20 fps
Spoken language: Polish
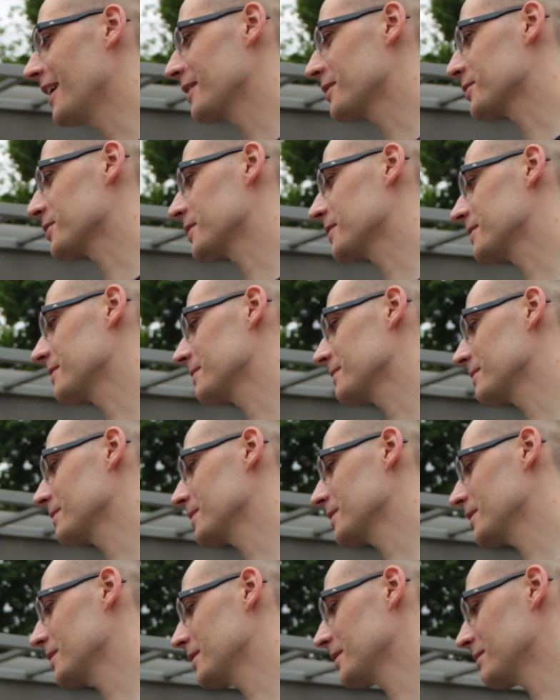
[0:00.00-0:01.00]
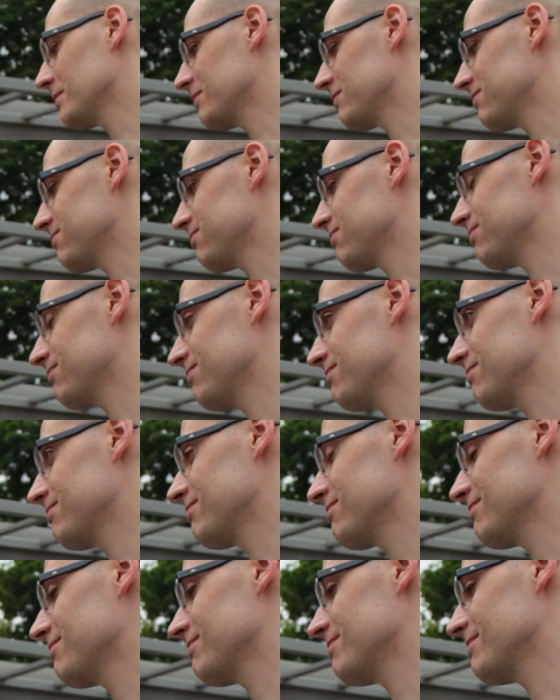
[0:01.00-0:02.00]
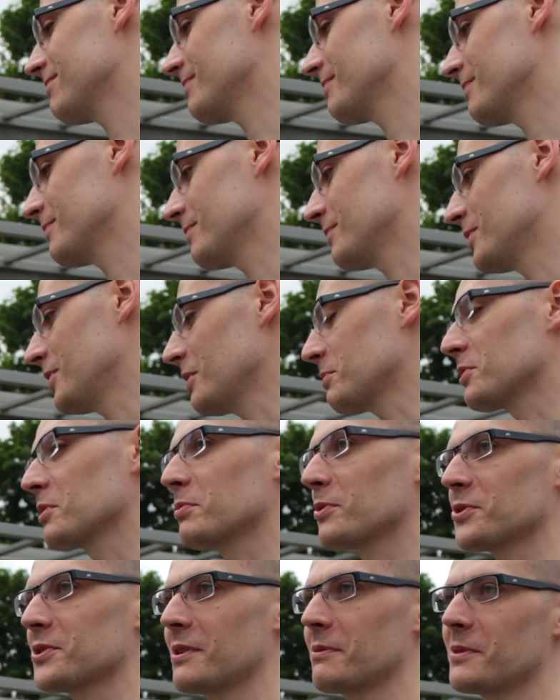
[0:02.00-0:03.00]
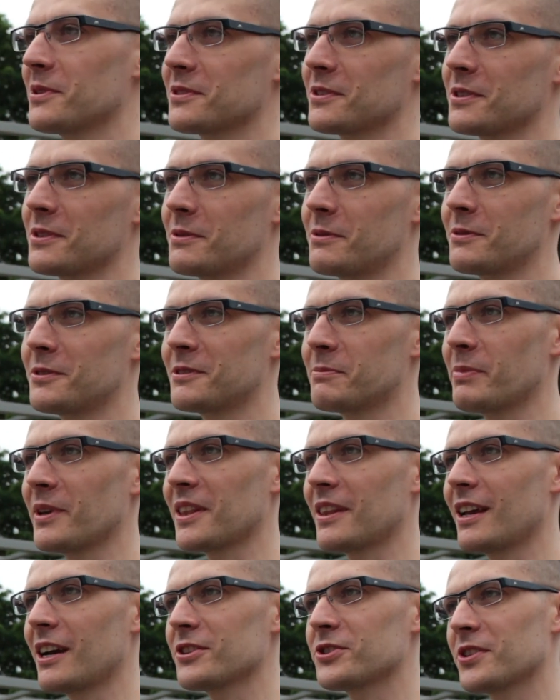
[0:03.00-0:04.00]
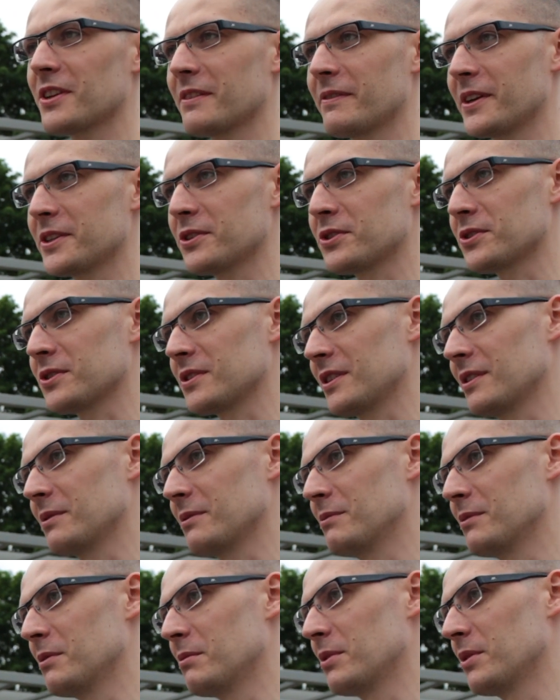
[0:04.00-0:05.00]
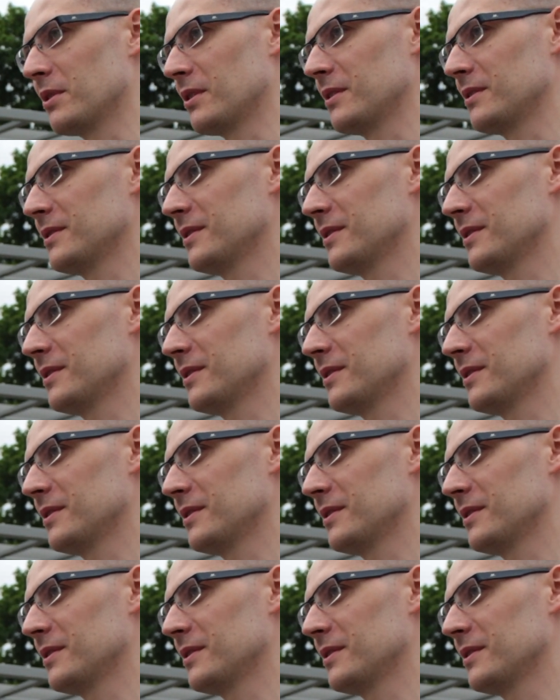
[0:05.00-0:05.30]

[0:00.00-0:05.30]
lecz no gdzieś przypuszczam między 15 a 20 by było. A